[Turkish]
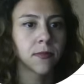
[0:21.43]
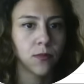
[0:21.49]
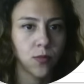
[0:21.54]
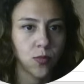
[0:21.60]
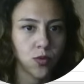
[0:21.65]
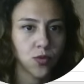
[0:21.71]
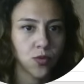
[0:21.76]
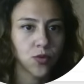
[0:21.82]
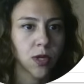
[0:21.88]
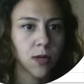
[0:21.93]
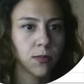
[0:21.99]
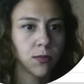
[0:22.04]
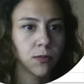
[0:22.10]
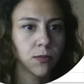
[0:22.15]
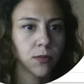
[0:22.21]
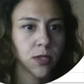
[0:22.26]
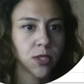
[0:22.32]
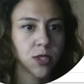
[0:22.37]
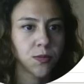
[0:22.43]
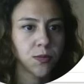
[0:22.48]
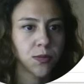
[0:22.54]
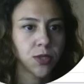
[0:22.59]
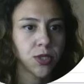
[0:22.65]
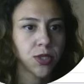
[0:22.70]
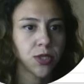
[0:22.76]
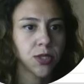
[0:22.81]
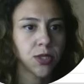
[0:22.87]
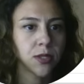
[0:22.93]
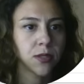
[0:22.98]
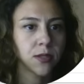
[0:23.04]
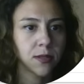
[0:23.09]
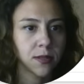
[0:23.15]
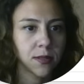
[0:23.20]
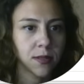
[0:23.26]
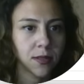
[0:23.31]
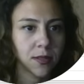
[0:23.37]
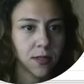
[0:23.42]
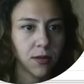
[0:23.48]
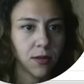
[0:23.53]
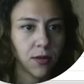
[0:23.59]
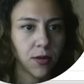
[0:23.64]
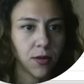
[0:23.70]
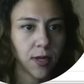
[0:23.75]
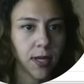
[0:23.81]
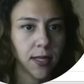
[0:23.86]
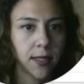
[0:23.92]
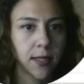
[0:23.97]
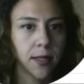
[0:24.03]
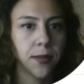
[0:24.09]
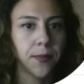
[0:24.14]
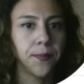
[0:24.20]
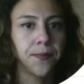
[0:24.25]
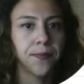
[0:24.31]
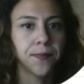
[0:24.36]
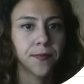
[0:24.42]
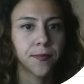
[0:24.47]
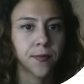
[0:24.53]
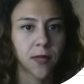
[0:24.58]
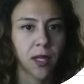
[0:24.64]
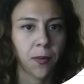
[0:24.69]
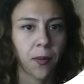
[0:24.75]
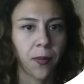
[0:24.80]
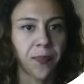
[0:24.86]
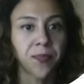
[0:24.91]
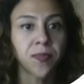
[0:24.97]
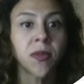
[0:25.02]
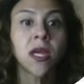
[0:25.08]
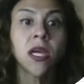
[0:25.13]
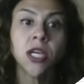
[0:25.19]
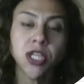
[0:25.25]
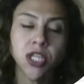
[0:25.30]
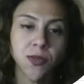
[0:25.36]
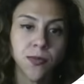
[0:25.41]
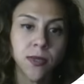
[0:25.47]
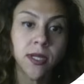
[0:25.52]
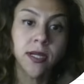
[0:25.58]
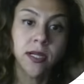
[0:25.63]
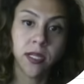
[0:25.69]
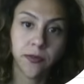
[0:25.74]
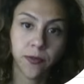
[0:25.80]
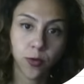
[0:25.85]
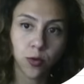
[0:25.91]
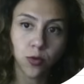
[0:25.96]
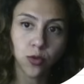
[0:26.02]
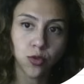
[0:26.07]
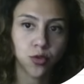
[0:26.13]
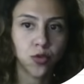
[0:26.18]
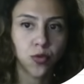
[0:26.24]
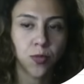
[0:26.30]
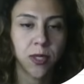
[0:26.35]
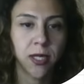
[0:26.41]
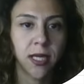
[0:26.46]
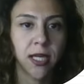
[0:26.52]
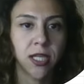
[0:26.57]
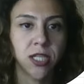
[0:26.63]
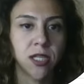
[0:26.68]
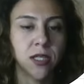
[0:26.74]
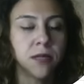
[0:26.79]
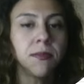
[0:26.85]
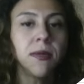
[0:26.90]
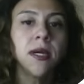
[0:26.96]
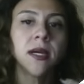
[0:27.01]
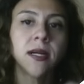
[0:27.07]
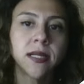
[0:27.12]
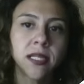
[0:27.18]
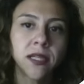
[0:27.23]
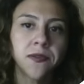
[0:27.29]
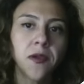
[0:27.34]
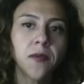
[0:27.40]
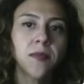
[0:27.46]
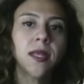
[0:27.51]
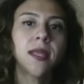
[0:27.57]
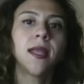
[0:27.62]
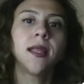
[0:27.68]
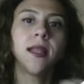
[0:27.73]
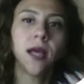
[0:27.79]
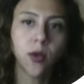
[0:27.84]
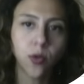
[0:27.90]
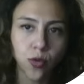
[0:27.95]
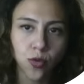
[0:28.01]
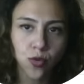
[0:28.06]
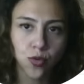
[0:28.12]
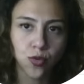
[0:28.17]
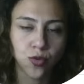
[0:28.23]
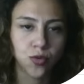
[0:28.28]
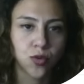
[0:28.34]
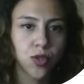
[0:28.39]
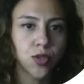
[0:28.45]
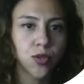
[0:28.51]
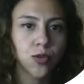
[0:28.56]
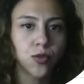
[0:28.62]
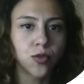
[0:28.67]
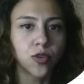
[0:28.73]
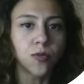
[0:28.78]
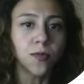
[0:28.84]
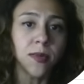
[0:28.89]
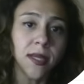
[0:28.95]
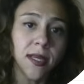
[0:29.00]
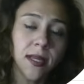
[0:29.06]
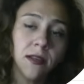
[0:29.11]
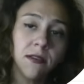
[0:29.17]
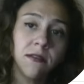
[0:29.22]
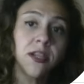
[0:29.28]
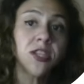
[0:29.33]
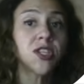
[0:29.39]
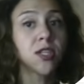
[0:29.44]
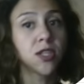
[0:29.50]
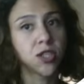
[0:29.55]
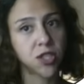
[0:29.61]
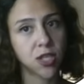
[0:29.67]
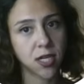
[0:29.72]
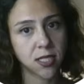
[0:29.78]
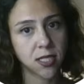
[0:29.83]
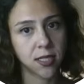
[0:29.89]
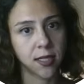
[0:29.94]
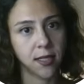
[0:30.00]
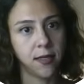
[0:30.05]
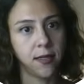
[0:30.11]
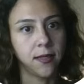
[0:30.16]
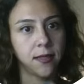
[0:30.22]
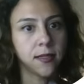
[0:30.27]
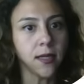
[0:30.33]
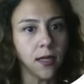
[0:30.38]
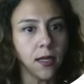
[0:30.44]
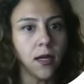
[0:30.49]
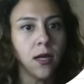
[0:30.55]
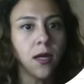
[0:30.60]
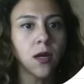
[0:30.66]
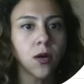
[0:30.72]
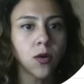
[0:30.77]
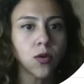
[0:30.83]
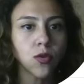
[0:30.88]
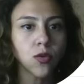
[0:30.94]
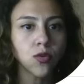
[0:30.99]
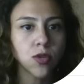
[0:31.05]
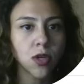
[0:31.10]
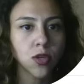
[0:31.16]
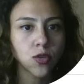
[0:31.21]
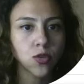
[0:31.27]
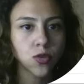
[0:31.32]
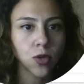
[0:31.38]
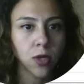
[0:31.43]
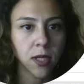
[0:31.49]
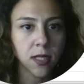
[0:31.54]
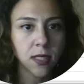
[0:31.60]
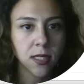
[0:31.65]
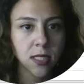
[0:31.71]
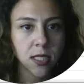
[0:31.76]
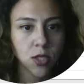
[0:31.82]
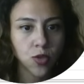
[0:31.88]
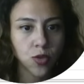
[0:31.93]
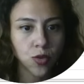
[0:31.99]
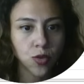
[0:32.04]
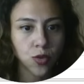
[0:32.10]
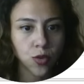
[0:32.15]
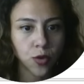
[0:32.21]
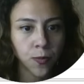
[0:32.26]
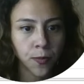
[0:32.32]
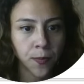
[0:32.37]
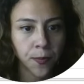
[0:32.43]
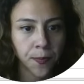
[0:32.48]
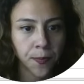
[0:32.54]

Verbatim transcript: Bütün tablomu seçmiş. Okey dedim. Tamam. Şimdi grafik oluşturmaya geçelim. Grafiğimde neler gözüksün istiyorum? İl ve çalışan sayıları. O yüzden şu alanı seçiyorum.